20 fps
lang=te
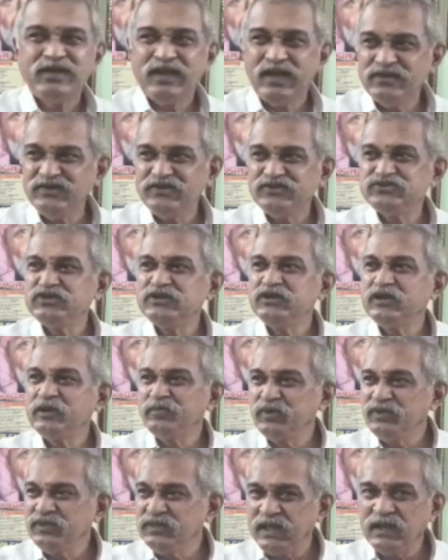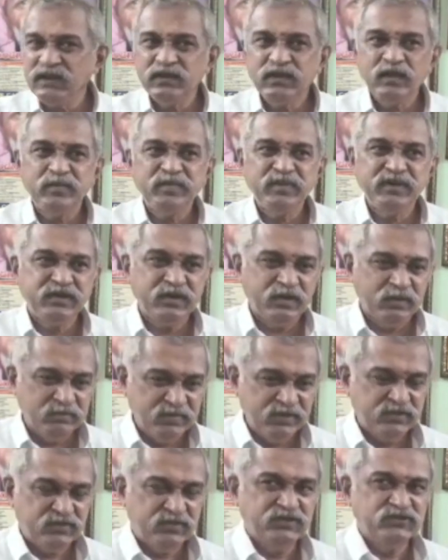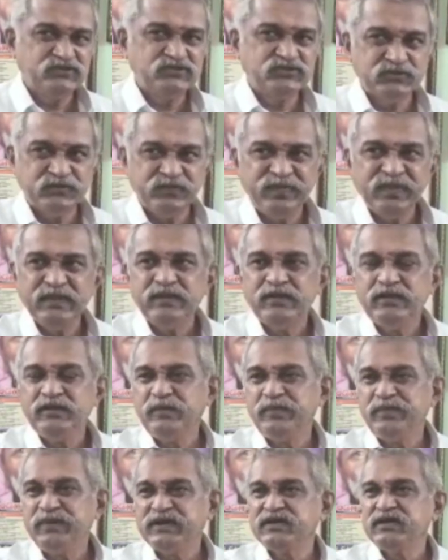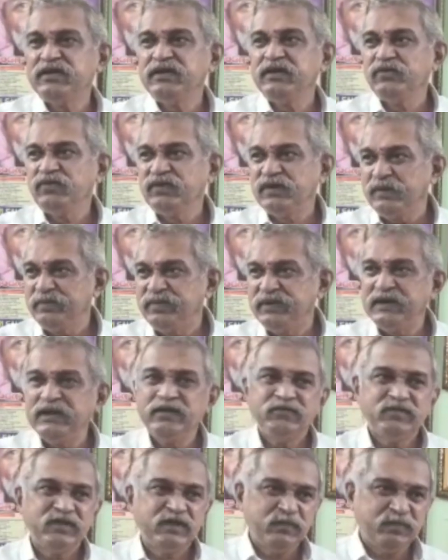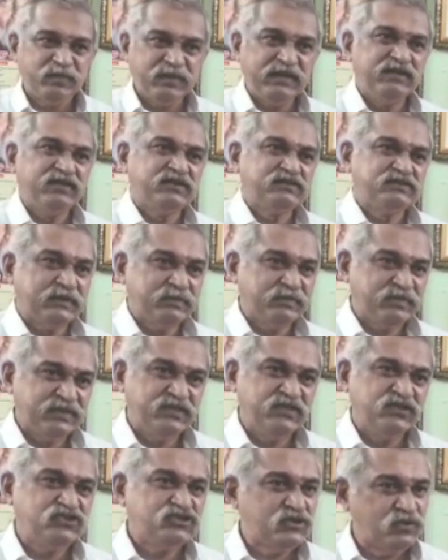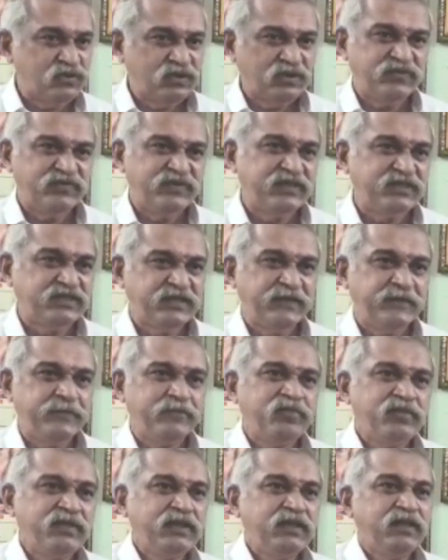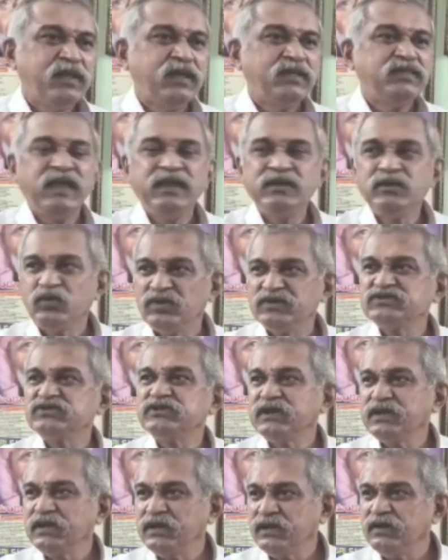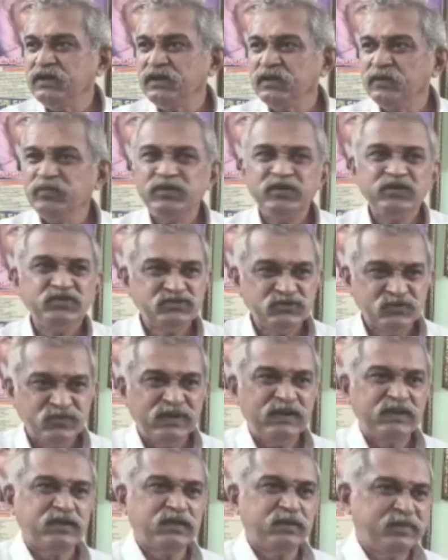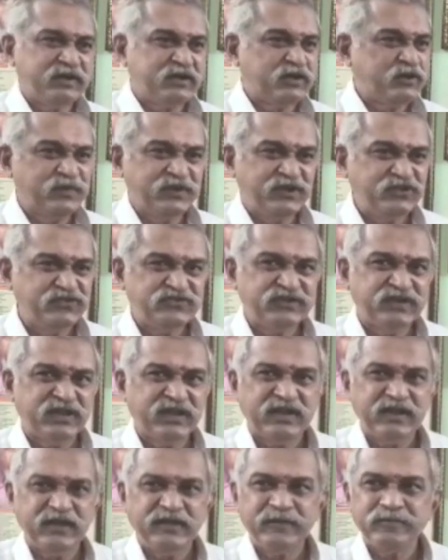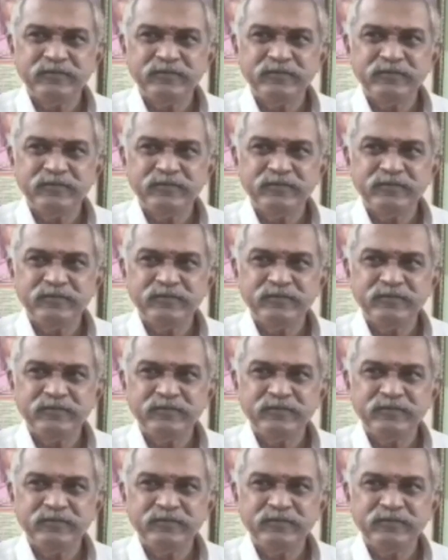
వాళ్ళు ఇచ్చిన డబ్బులు దానికే పెట్టాం మీకు తెలుసు ఈ పక్కనే ఉన్న బడేవారి పాలనకు సంబంధించిన ఒక వ్యక్తి దానికోసరంగానే డబ్బులు ఇచ్చి వాళ్ళకే పెట్టమని ఇచ్చినారు